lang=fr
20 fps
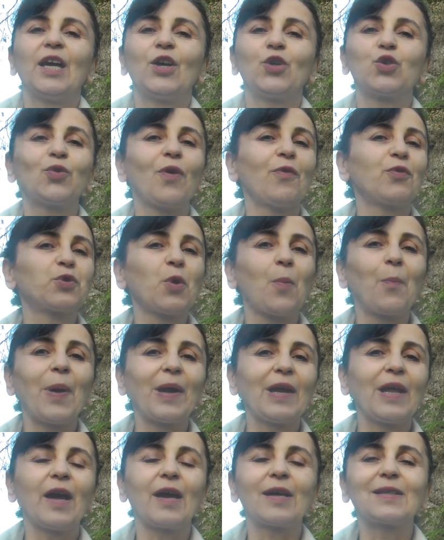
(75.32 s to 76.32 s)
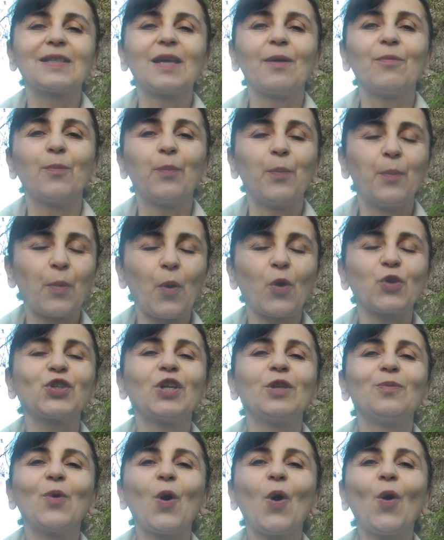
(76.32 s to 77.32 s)
Je vais vous en parler
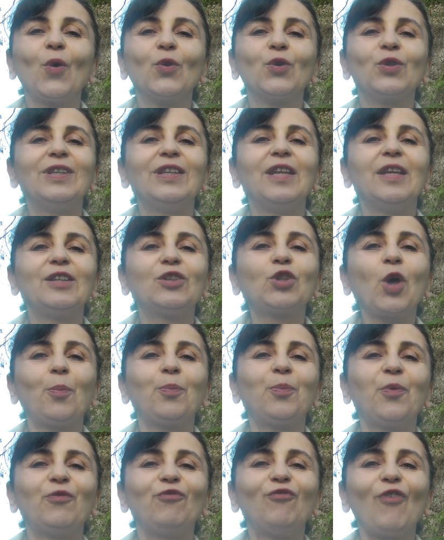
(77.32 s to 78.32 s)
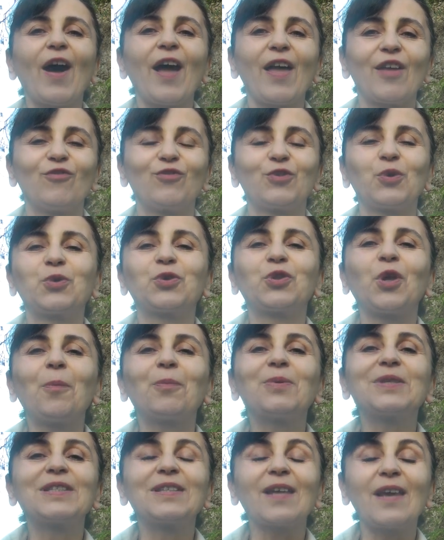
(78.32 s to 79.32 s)
prochainement des top 5, de
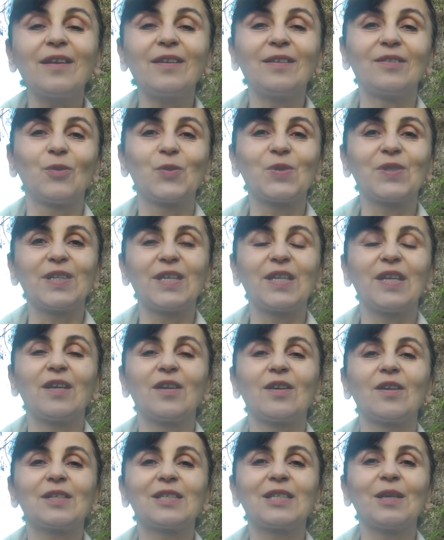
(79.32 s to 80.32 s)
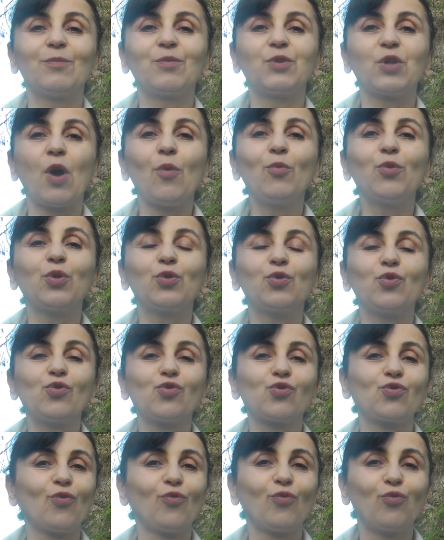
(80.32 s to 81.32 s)
top 5 de ces euh, symptômes que
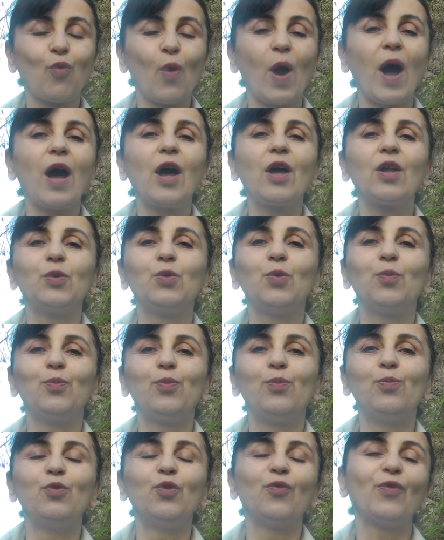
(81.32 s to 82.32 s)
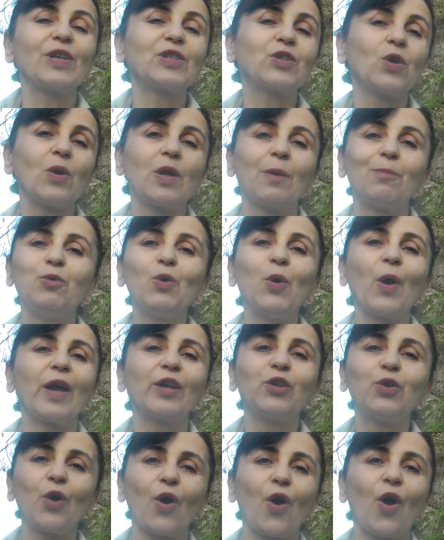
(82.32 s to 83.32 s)
je vois de façon la plus
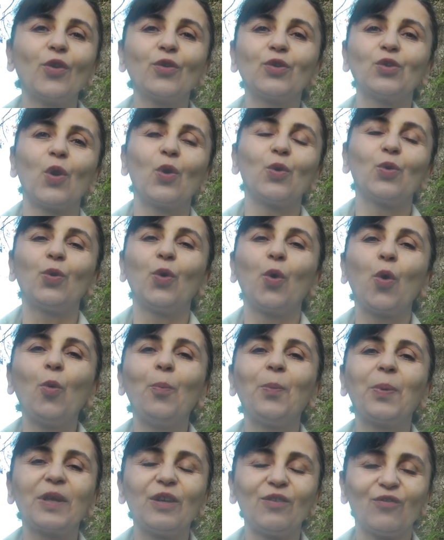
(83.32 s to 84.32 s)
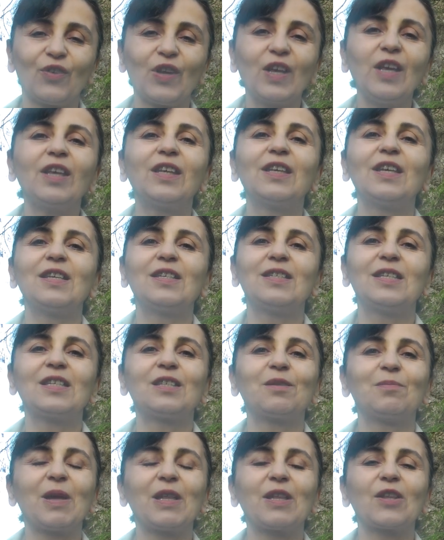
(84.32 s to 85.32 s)
récurrente dans le groupe privé qui
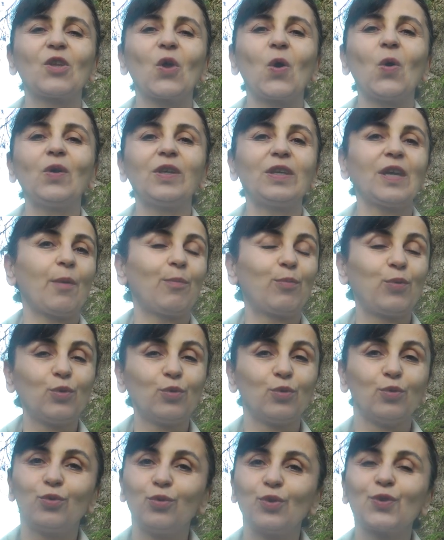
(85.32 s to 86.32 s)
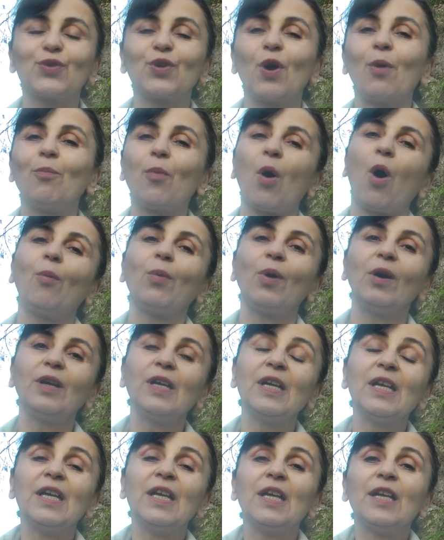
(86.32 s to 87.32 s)
existe maintenant, qui a plus de 200 membres
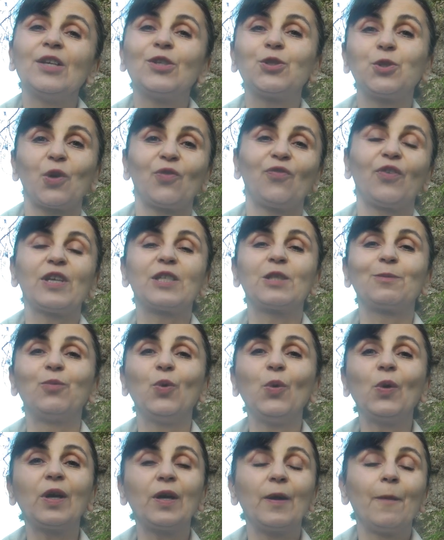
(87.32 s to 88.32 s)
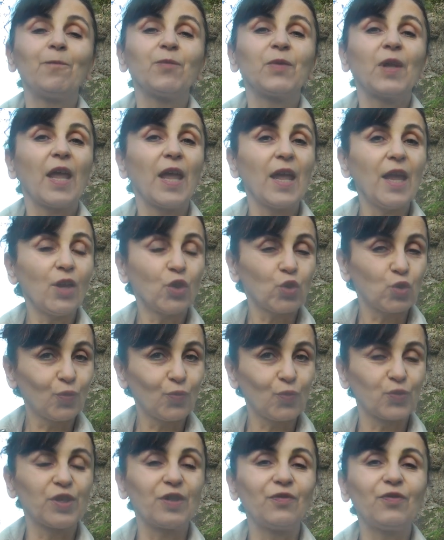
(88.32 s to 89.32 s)
sur Facebook. Et je
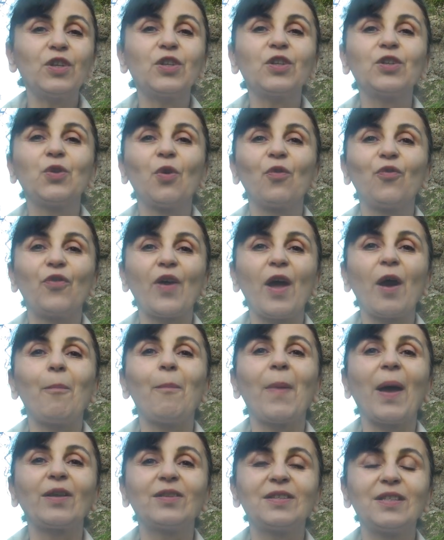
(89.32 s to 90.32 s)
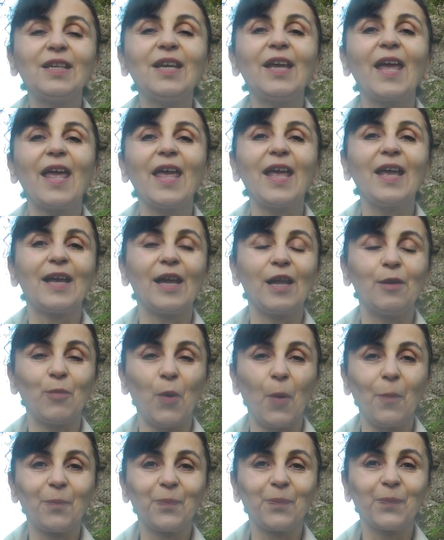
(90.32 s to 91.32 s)
vous invite d'en faire partie
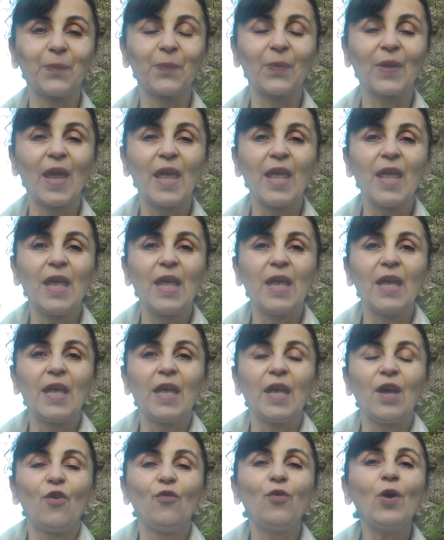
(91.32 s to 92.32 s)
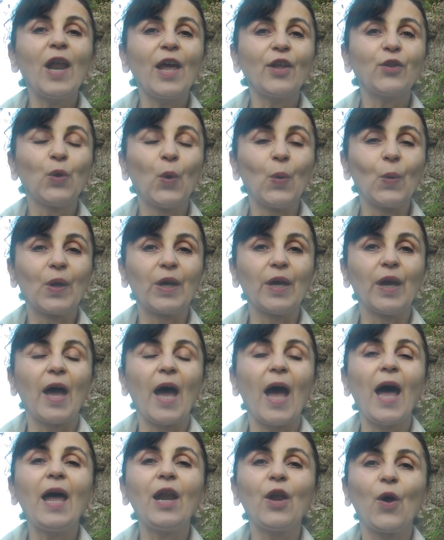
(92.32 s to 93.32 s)
également. Voilà donc,
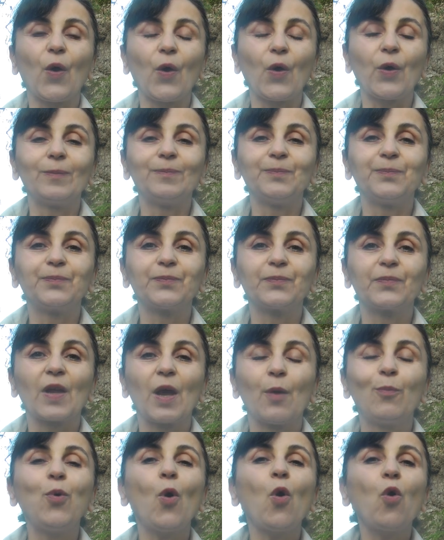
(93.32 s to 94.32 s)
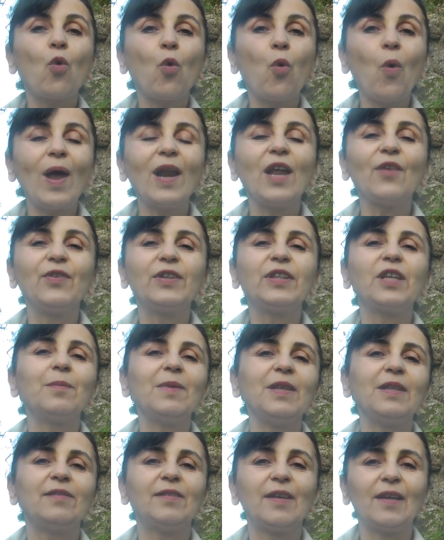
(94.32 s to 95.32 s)
alors, pourquoi la
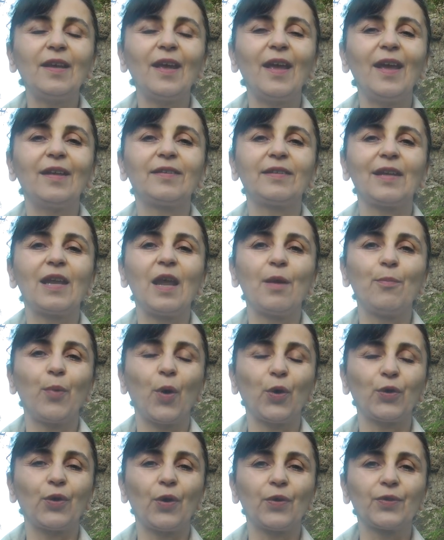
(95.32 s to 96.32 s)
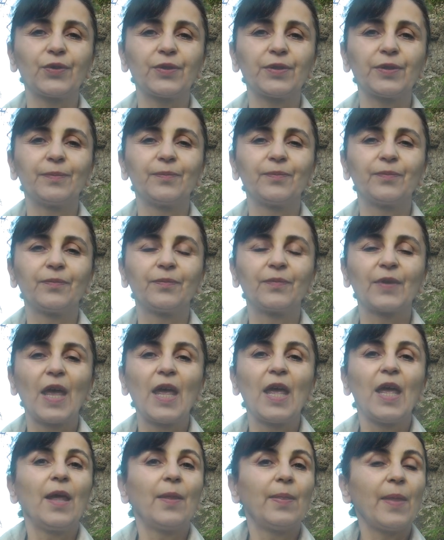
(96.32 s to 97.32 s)
vitamine D est-elle importante
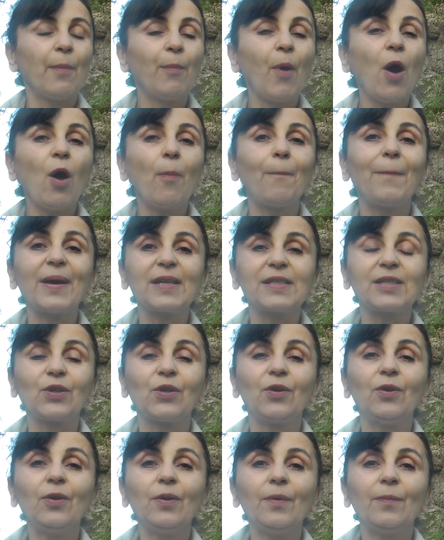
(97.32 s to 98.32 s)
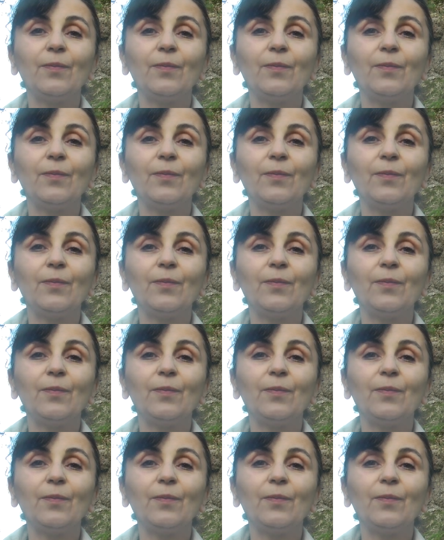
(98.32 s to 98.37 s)
D'abord parce que